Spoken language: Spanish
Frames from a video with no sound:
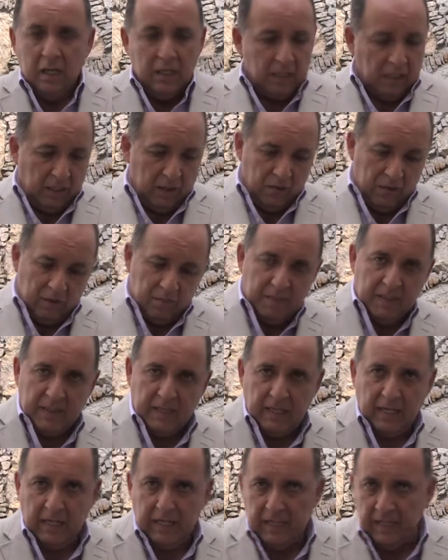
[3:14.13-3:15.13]
tiene una
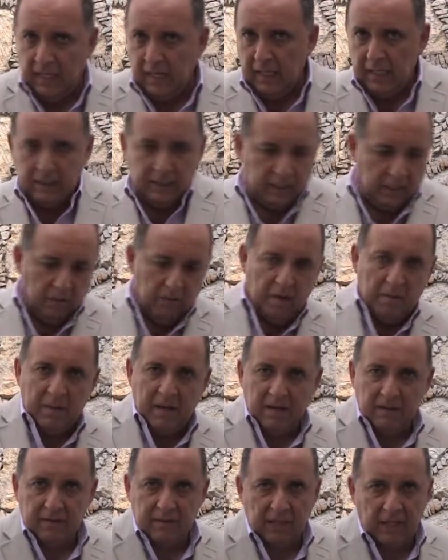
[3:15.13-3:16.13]
especialidad, tiene una
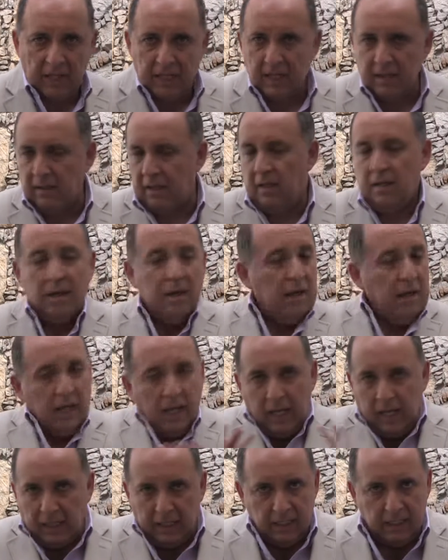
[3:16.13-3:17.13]
maestría, tiene
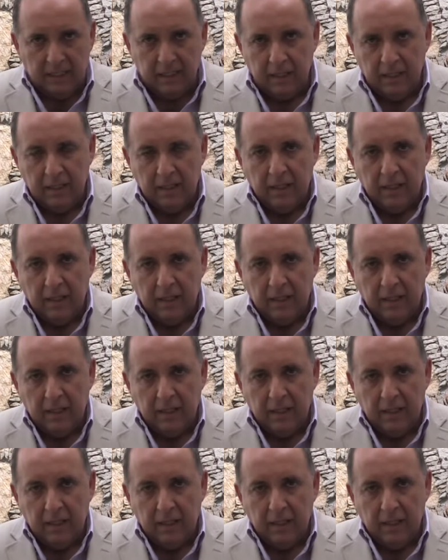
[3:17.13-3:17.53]
X.